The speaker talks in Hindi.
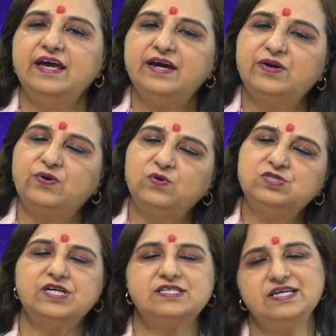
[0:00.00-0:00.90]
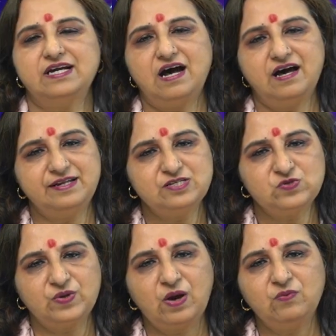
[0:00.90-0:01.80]
एक रोचक सी कहानी
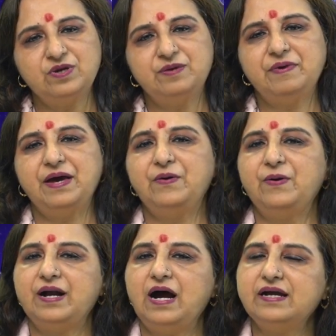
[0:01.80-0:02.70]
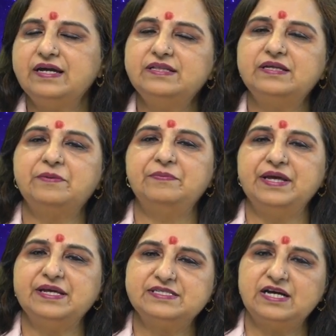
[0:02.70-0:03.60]
सुनाऊंगी मैं और आखिर तक
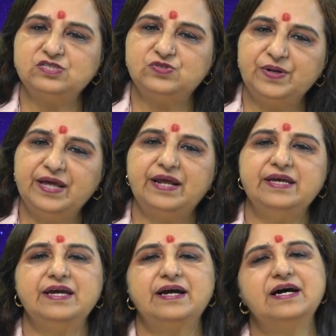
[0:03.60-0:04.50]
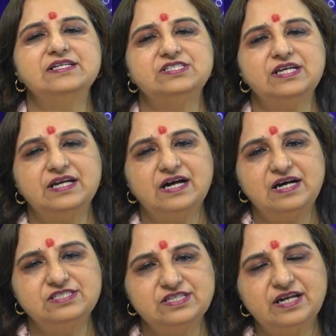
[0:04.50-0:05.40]
मेरे साथ जुड़े रहिएगा
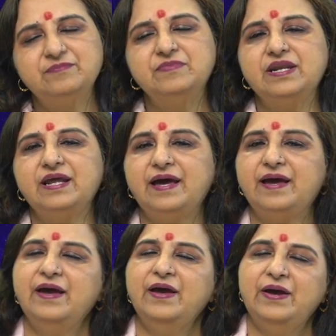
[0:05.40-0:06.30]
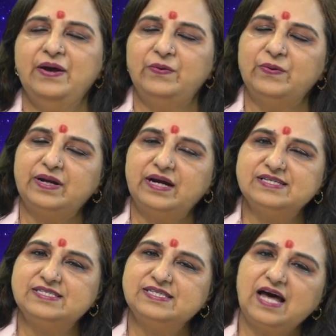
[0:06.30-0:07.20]
जिनका जन्मदिन है उनका
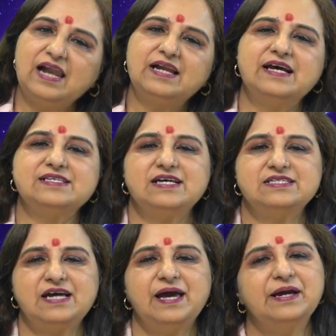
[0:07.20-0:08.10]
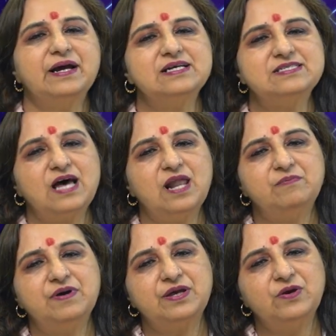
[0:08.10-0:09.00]
साल कैसा जाएगा साल
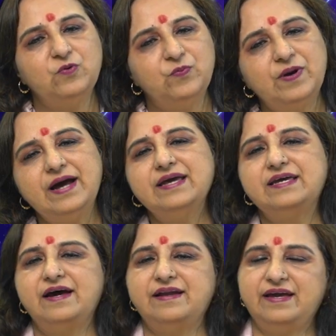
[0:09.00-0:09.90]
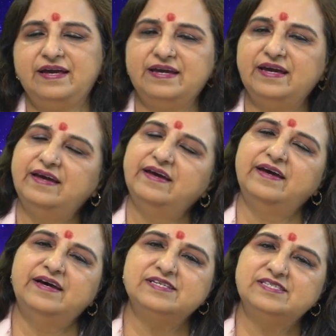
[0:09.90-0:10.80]
भर के उपाय क्या रहेंगे
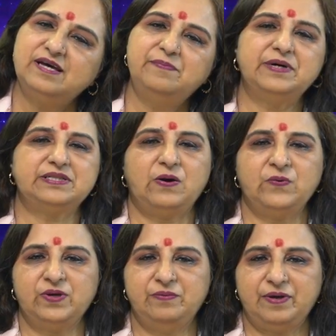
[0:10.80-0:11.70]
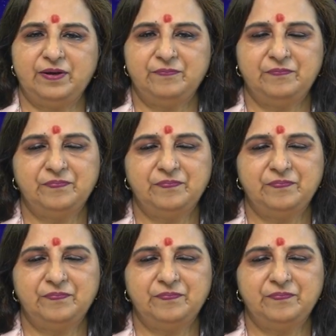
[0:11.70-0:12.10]
सब बताऊंगी मैं